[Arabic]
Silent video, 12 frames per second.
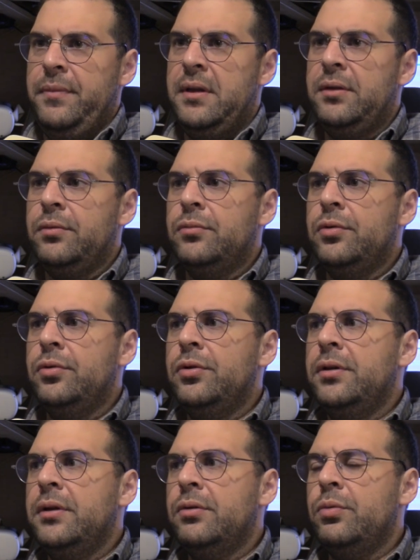
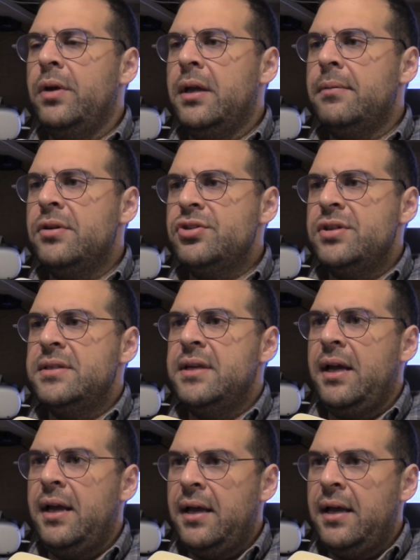لتكون تواكب أجهزة